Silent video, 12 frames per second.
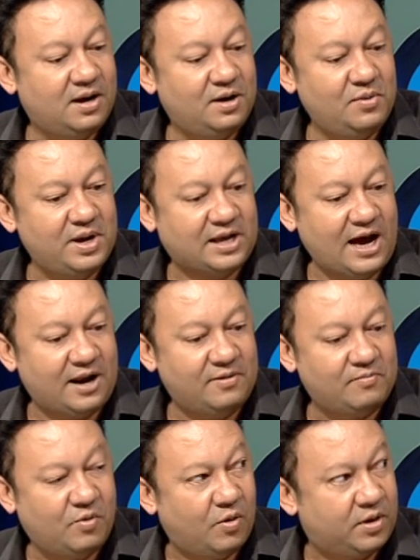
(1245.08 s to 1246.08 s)
ด้วยการ
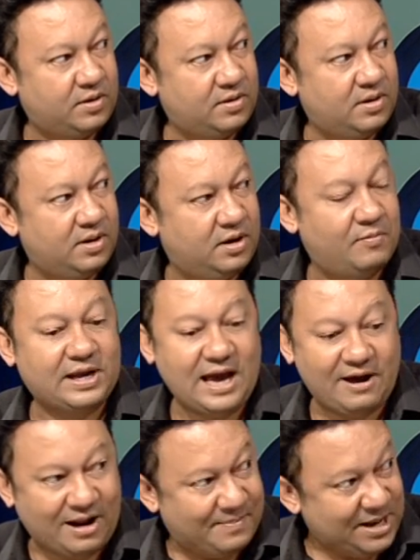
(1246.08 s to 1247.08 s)
โหวตหรือว่า
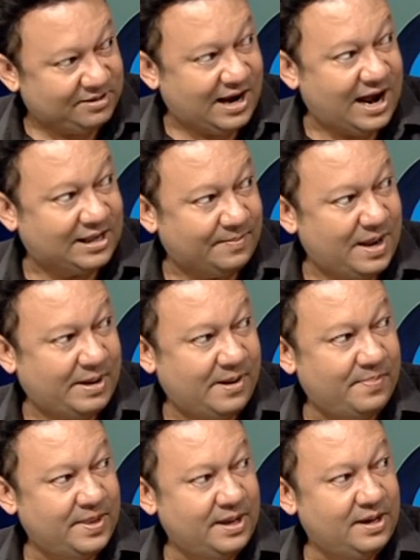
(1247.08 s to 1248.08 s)
แก้รายมาตราจำได้ไหม
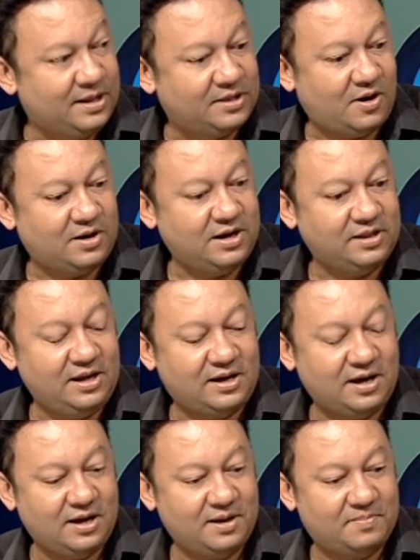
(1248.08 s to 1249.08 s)
จำได้ตอนหนึ่งที่
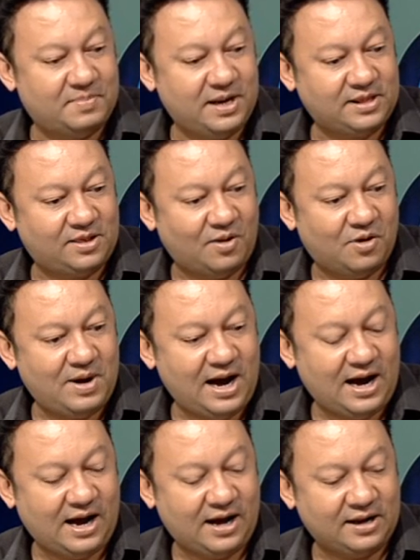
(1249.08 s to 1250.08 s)
เคยไปต่อว่า
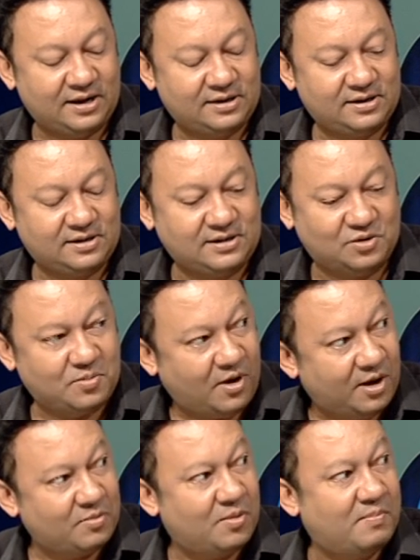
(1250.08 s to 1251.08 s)
จตุพ
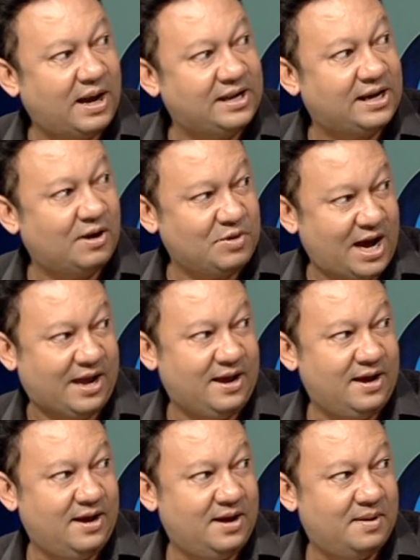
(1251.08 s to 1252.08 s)
รพรมพันธ์ที่เขาใหญ่
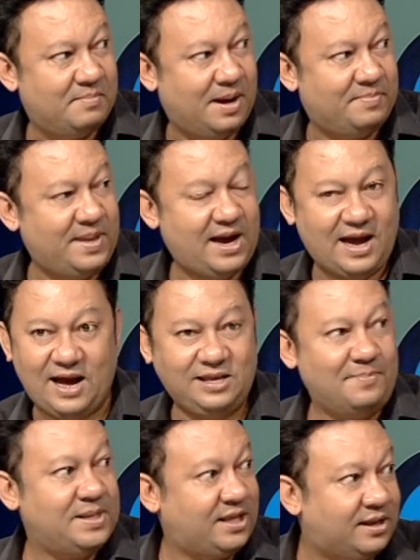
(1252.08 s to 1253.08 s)
แบบหน้าแหก
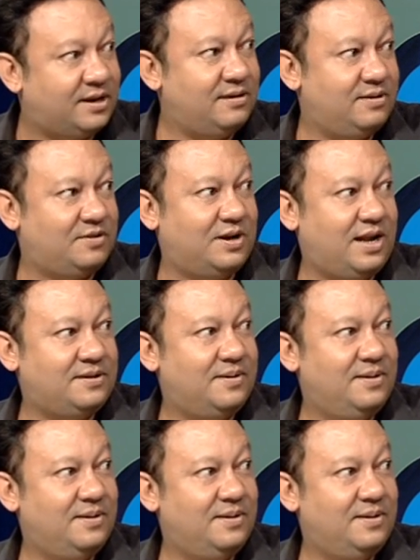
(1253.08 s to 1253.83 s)
ยังไม่ติดตอนนั้น